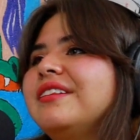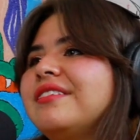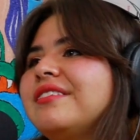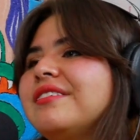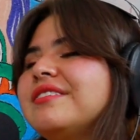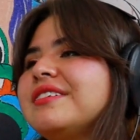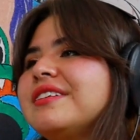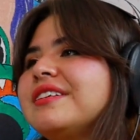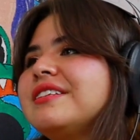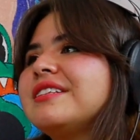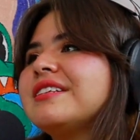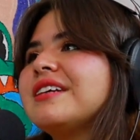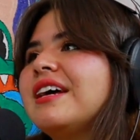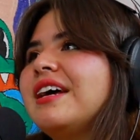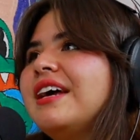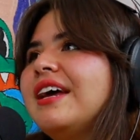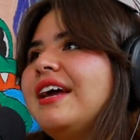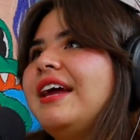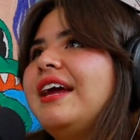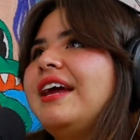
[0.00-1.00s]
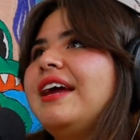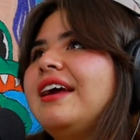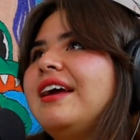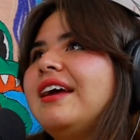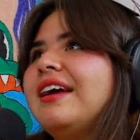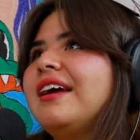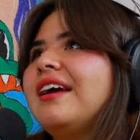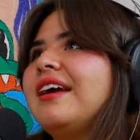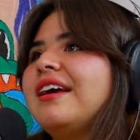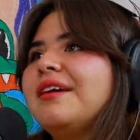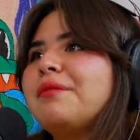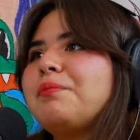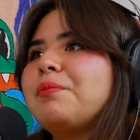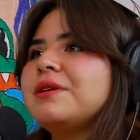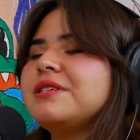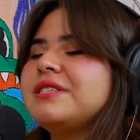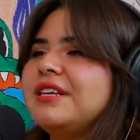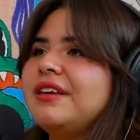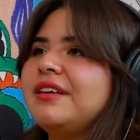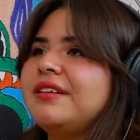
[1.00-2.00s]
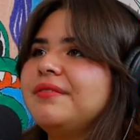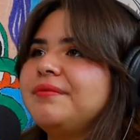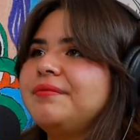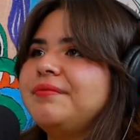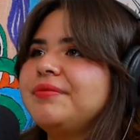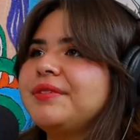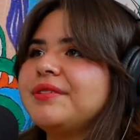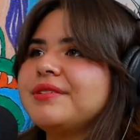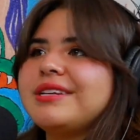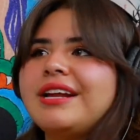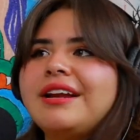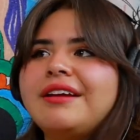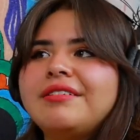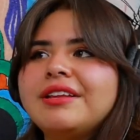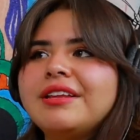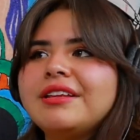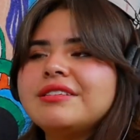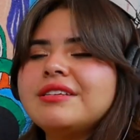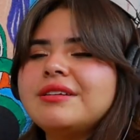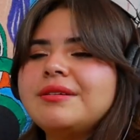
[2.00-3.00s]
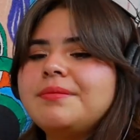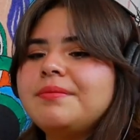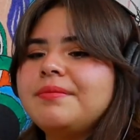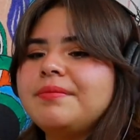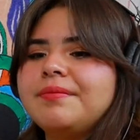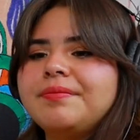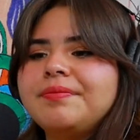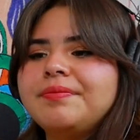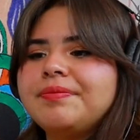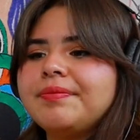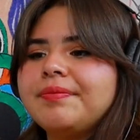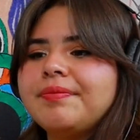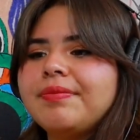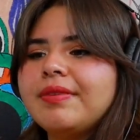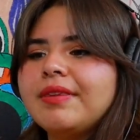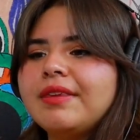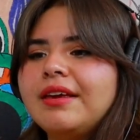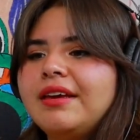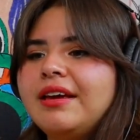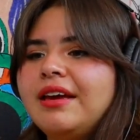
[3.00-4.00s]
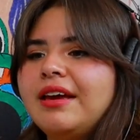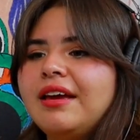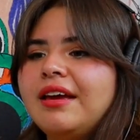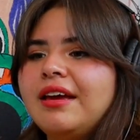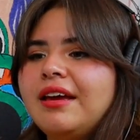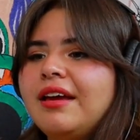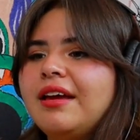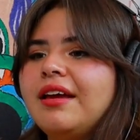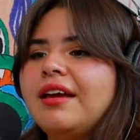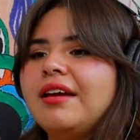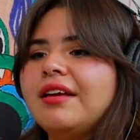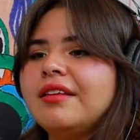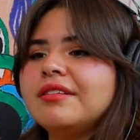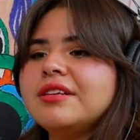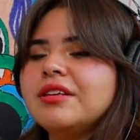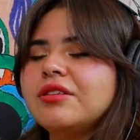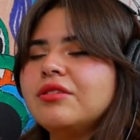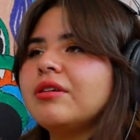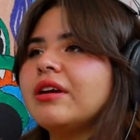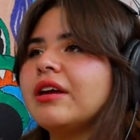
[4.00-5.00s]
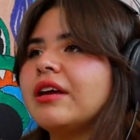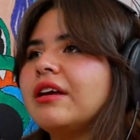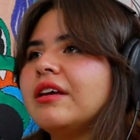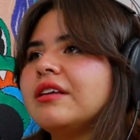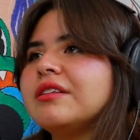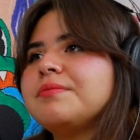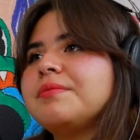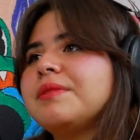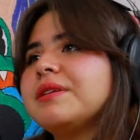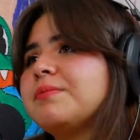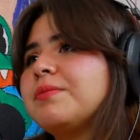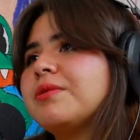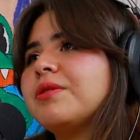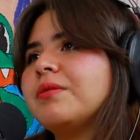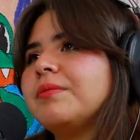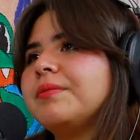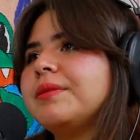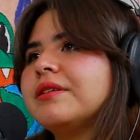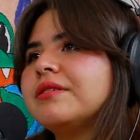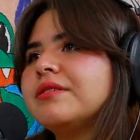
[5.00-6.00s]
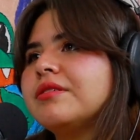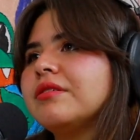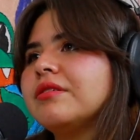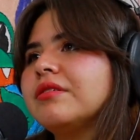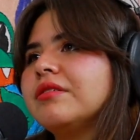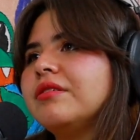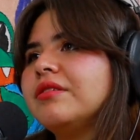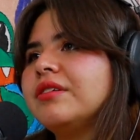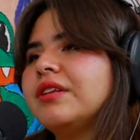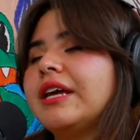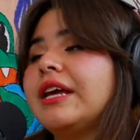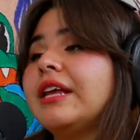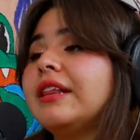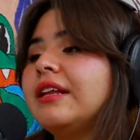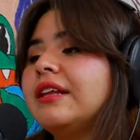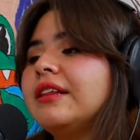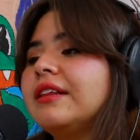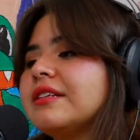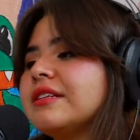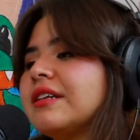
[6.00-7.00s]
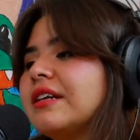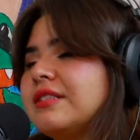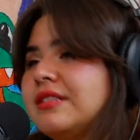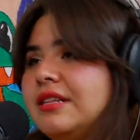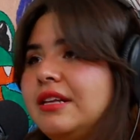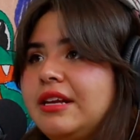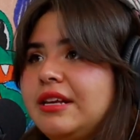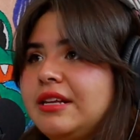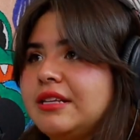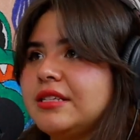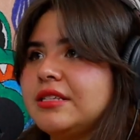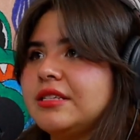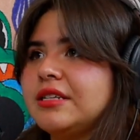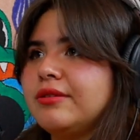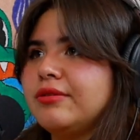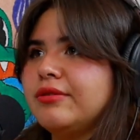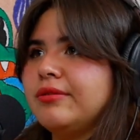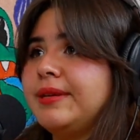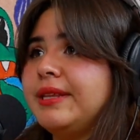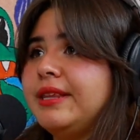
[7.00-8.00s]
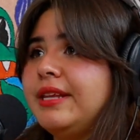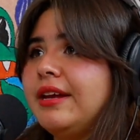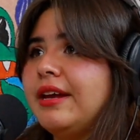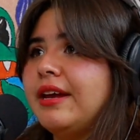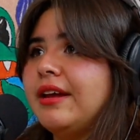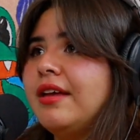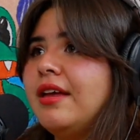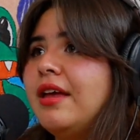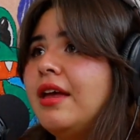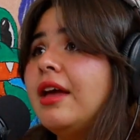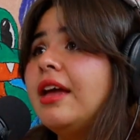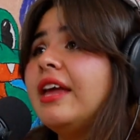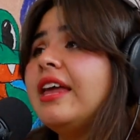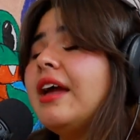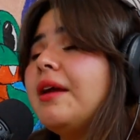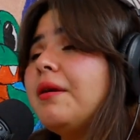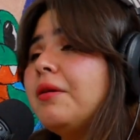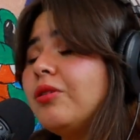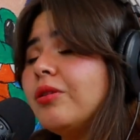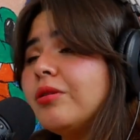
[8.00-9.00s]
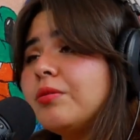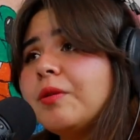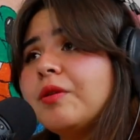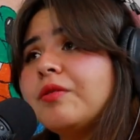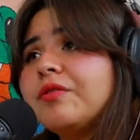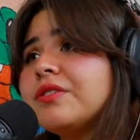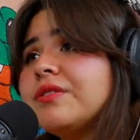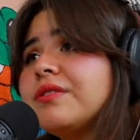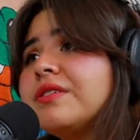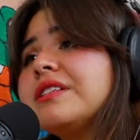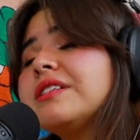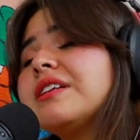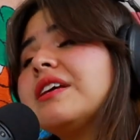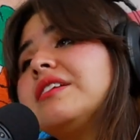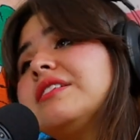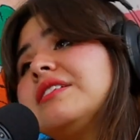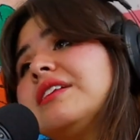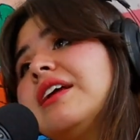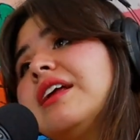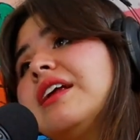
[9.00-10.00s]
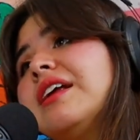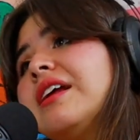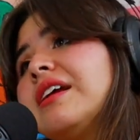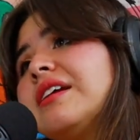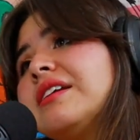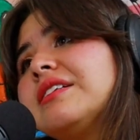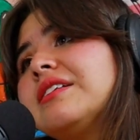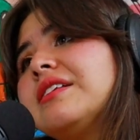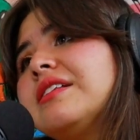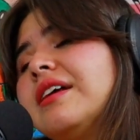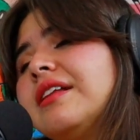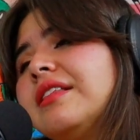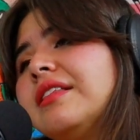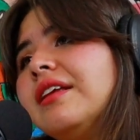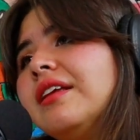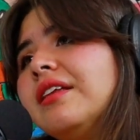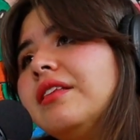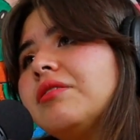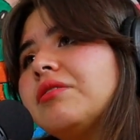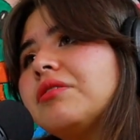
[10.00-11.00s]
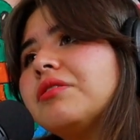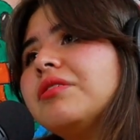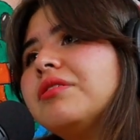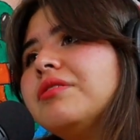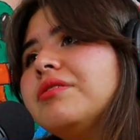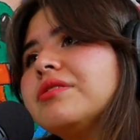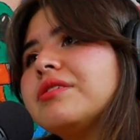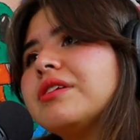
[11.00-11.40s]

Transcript: Entonces, eh, pues sí, o sea, la verdad sí eh, siento que es más por convicción o de qué tantas ganas le quieras echar a tu materia. Y hay otros profesores que ni siquiera la necesitan tanto, ¿no?